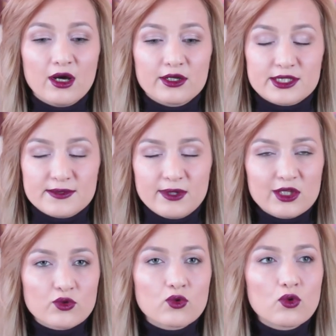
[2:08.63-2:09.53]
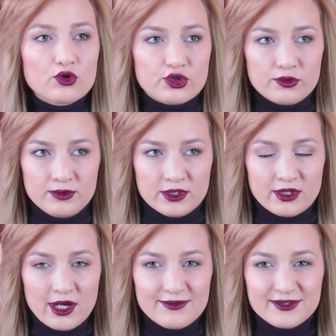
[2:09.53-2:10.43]
А, цвет очень мне
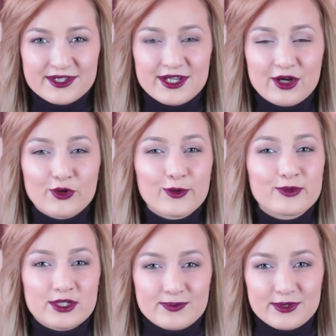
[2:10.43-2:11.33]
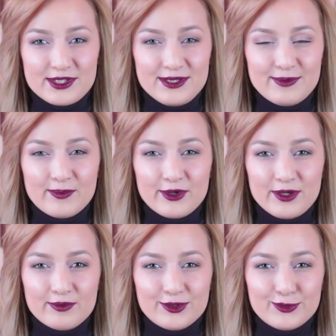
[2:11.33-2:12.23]
нравился. Огромное спасибо
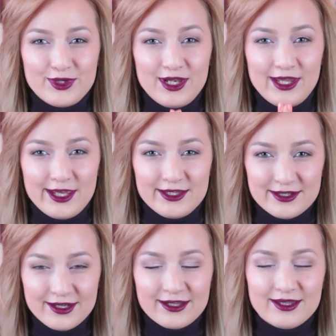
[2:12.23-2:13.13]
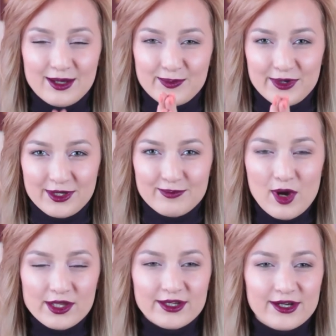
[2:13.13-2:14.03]
моей подруге Лене. Она
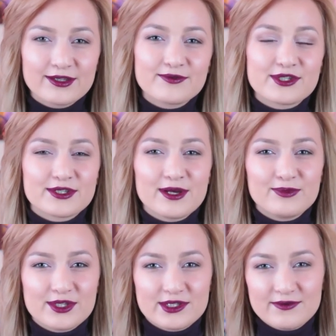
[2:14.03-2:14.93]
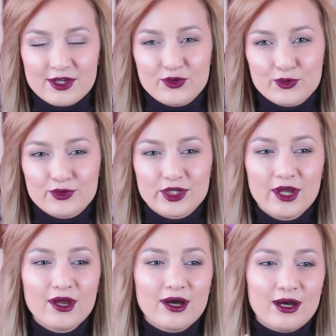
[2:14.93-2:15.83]
парикмахер, и она всегда мне советует
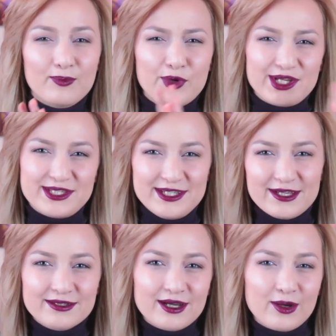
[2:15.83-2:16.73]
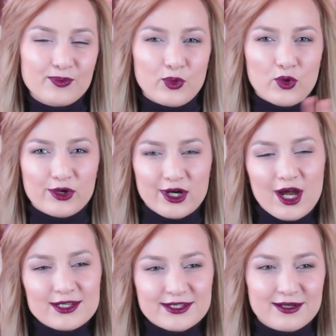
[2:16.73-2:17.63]
а, по оттенкам, по
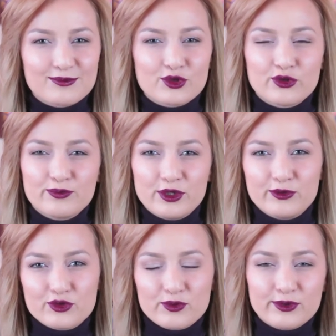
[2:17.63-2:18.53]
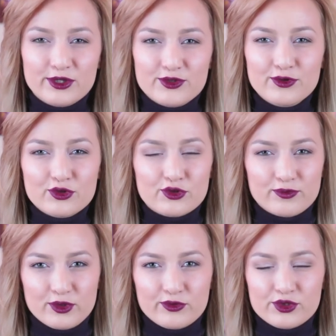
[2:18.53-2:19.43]
краскам, что мне лучше подойдет,
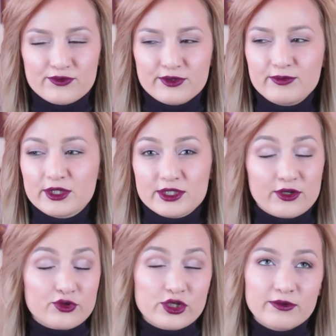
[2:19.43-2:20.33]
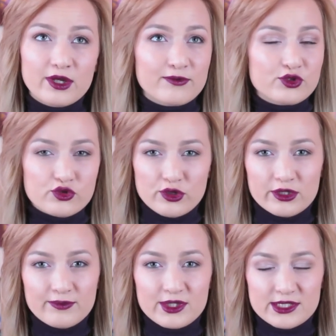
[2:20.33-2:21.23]
что мне лучше выбрать. Короче говоря, все, что
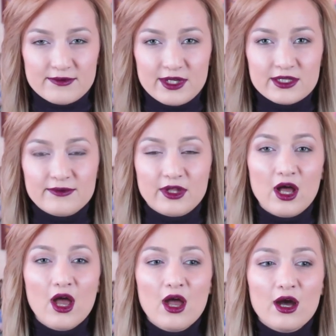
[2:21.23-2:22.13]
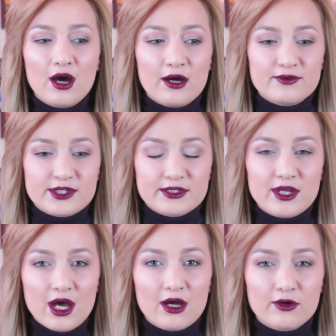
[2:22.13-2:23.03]
она мне советовала, а,
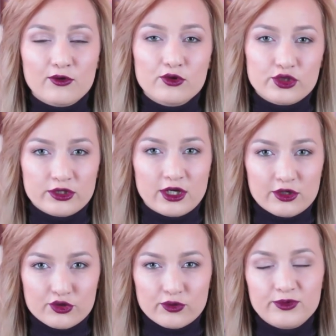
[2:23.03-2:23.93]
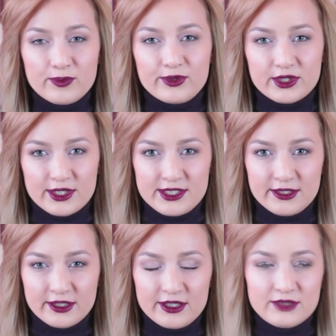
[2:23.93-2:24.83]
всегда очень хорошо мне
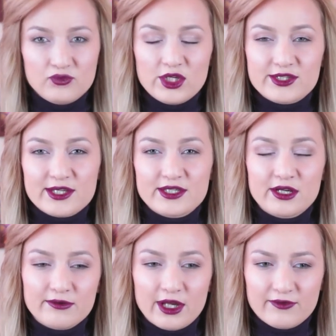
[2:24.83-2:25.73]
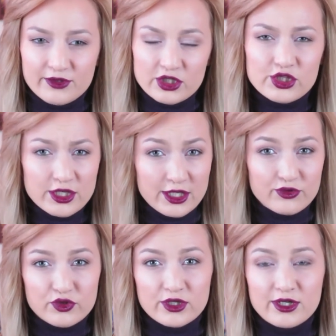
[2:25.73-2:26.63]
подходило. И, кстати говоря, в рыжий
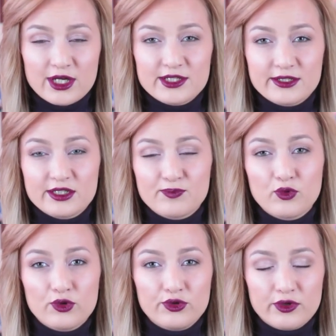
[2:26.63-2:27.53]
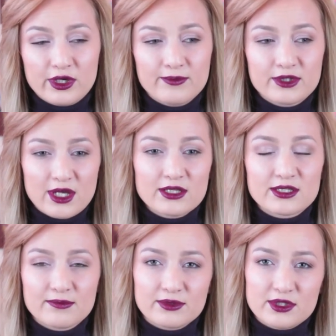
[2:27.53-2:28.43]
я тоже красилась по ее
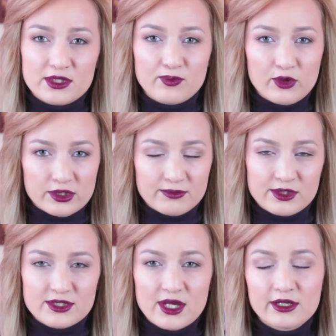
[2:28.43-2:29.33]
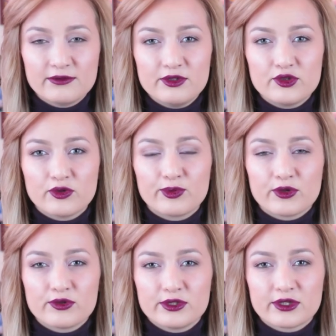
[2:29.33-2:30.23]
рекомендациям, и до сих пор на мои старые видео
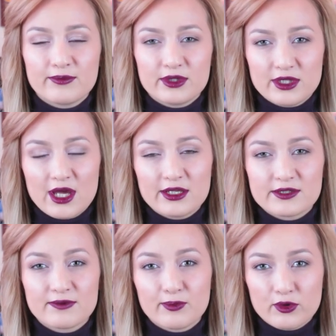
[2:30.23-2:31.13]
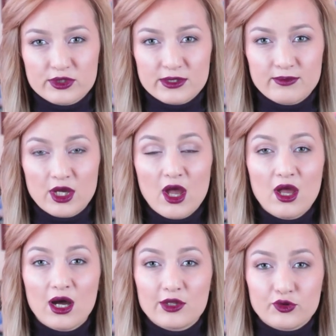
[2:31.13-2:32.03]
приходят комментарии с вопросами
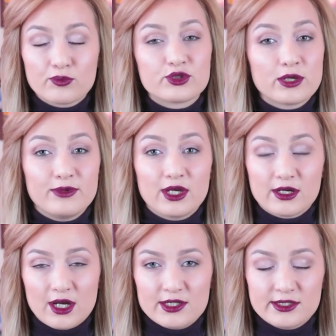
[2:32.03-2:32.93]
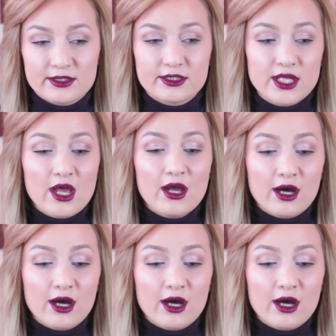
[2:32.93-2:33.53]
о том, чем я красилась.